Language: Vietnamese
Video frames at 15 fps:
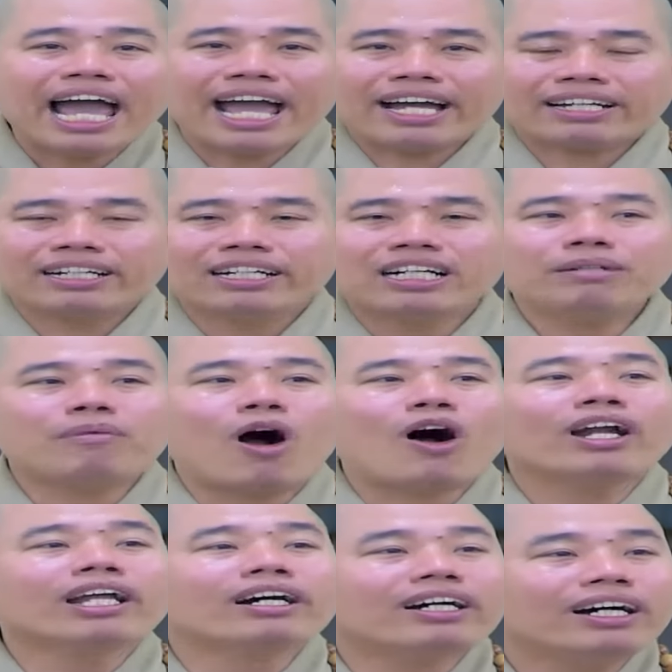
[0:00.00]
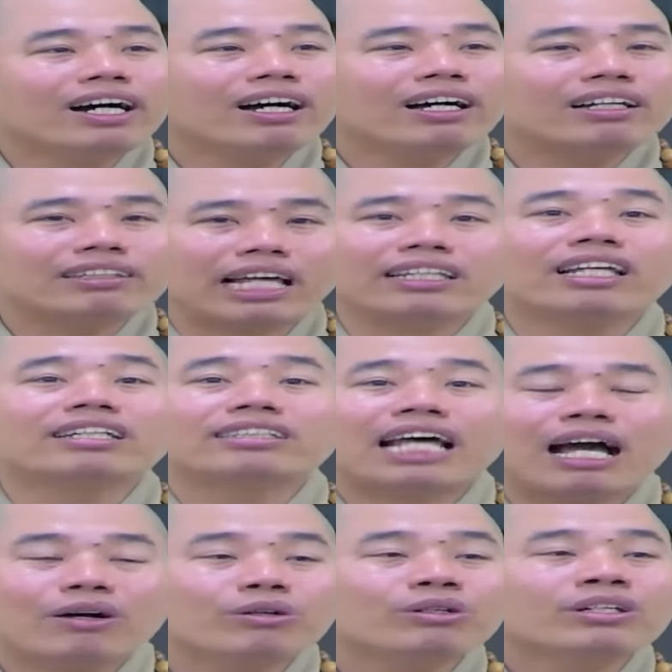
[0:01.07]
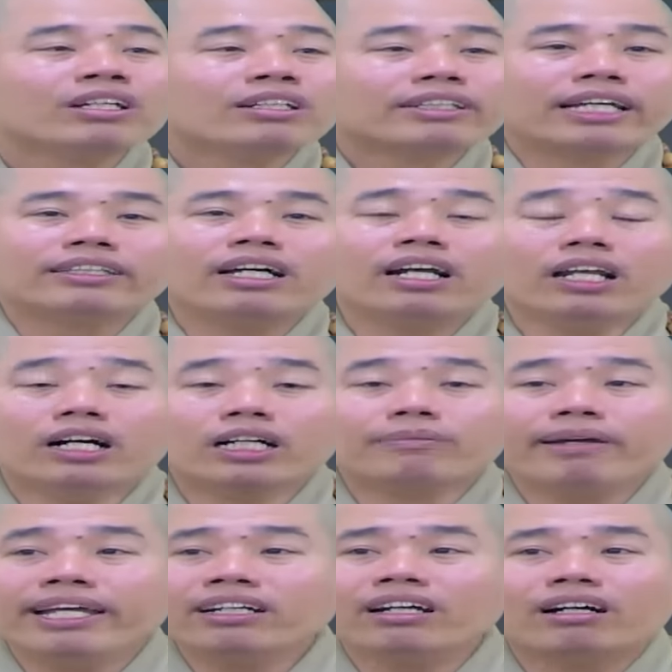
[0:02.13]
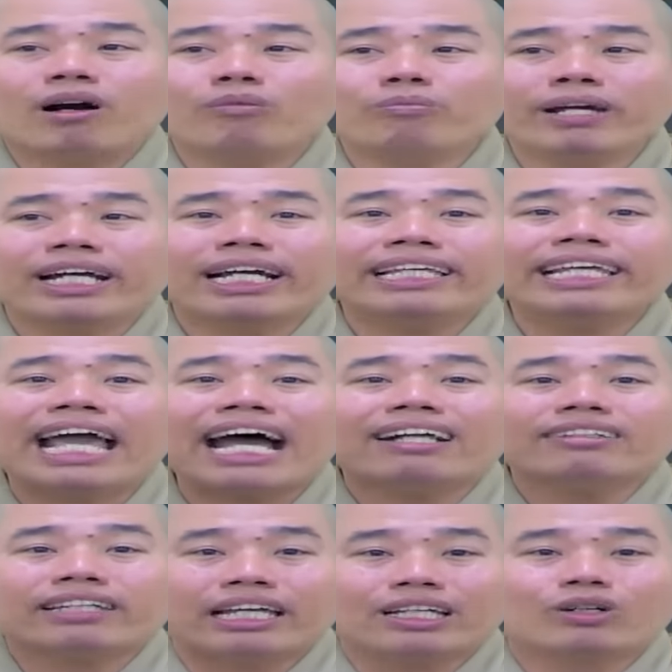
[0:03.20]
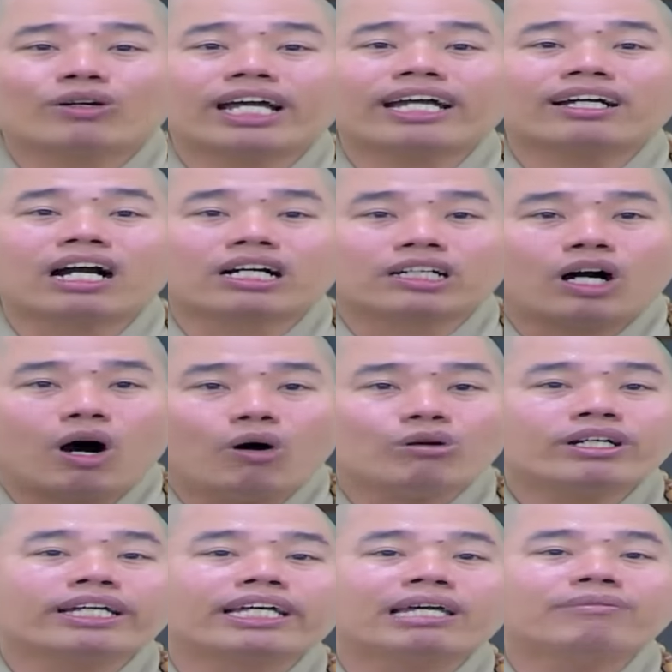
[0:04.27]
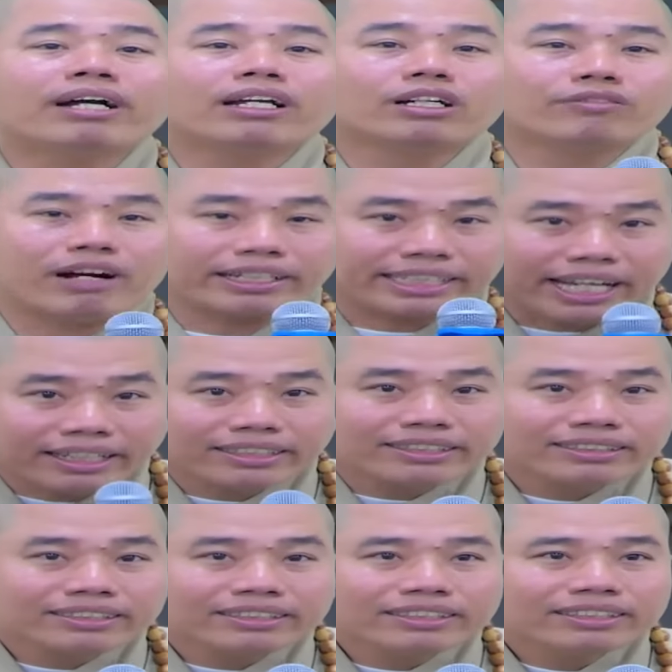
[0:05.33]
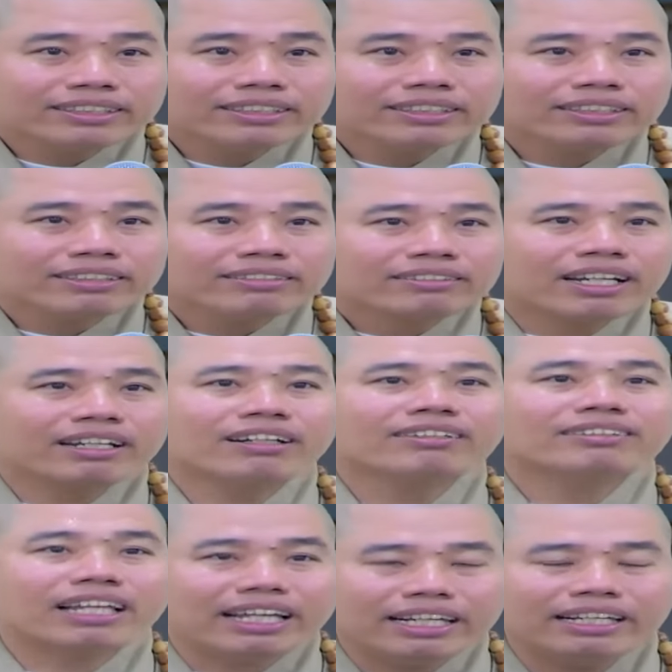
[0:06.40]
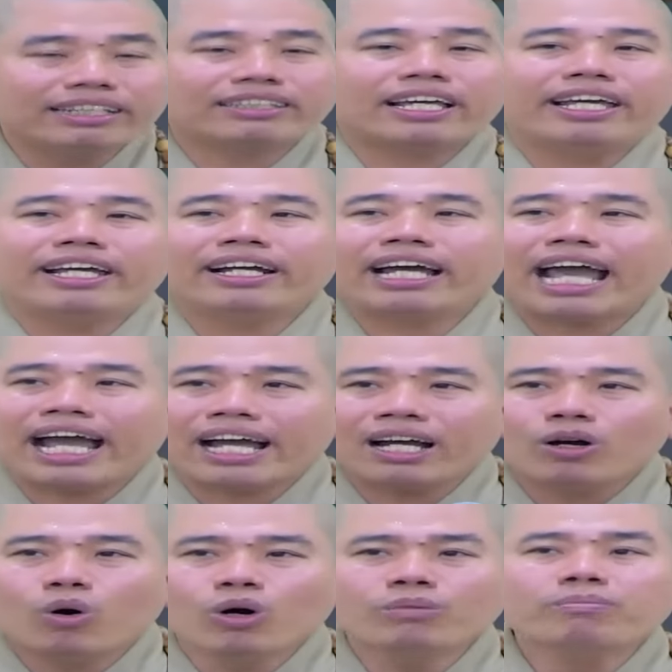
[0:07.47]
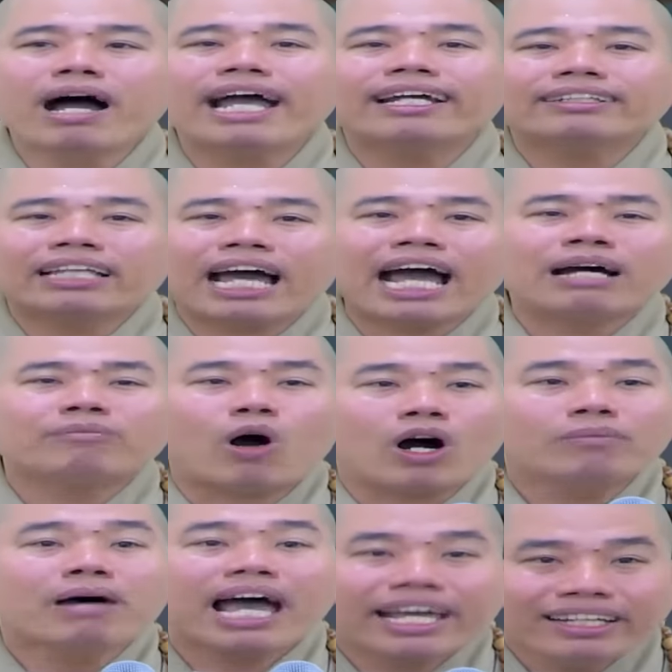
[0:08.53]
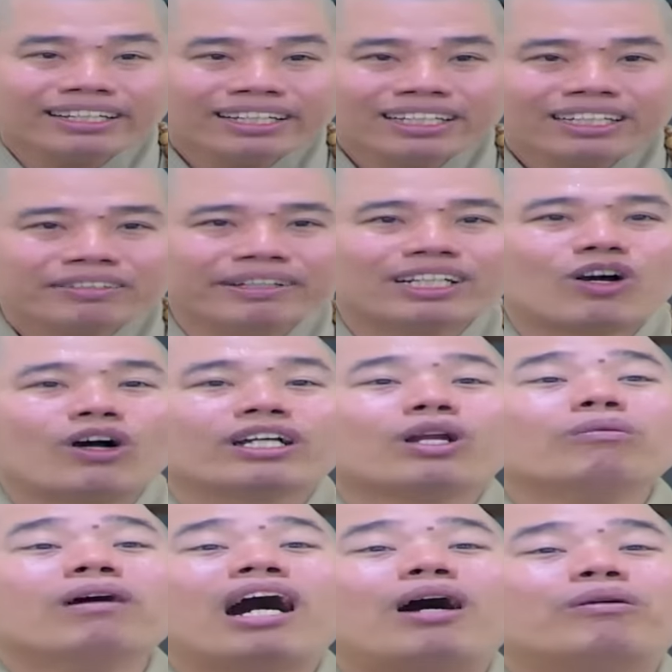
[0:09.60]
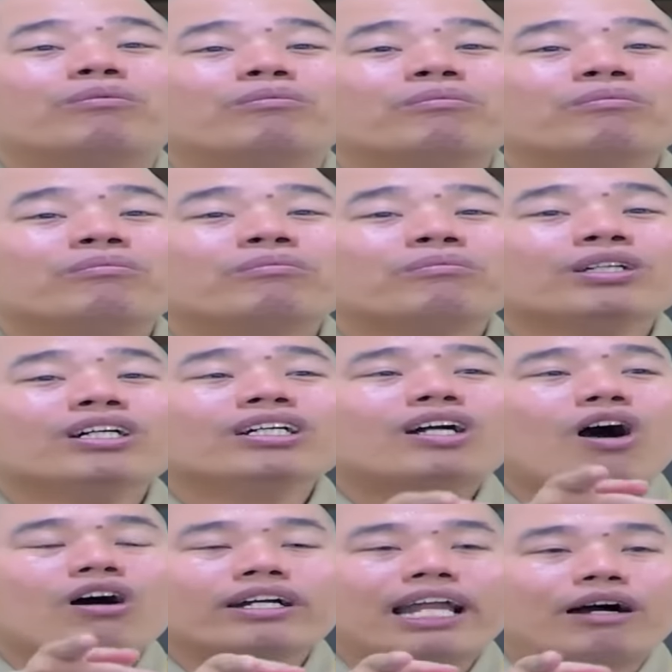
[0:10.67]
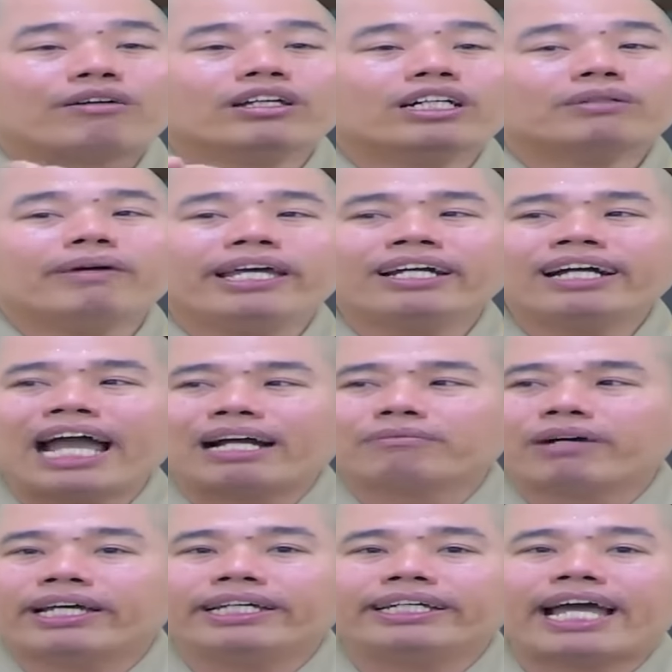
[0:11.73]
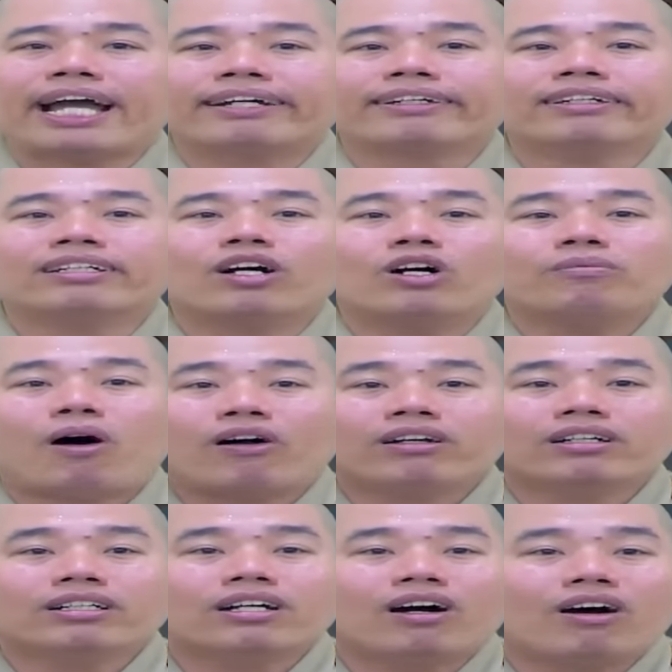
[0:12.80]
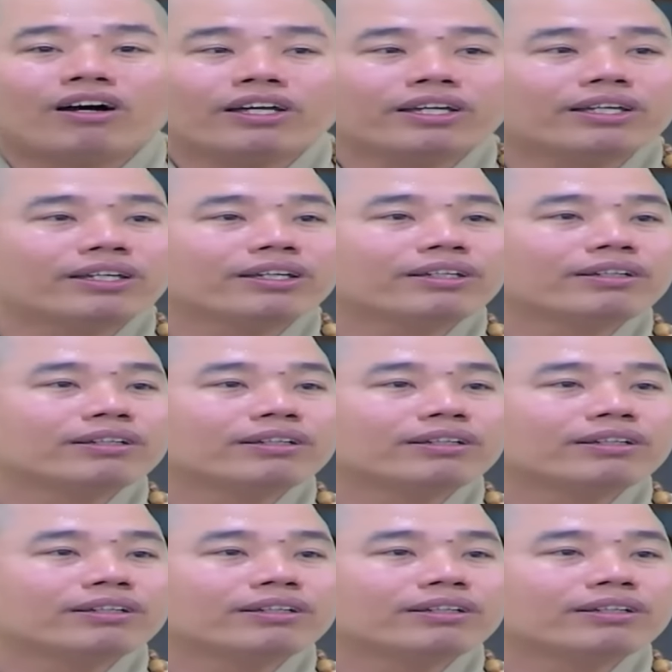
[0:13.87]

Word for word: ăn nữa bỏ nữa tại vì sao vì nó lười biếng nó không biết cái giá trị của cái cực khổ khi kiếm ra được vật chất nên nó tùy tiện ăn uống bê tha bỏ bê vì coi đúng không đứa con nào lười biếng ăn mì ăn nửa gói bỏ nửa gói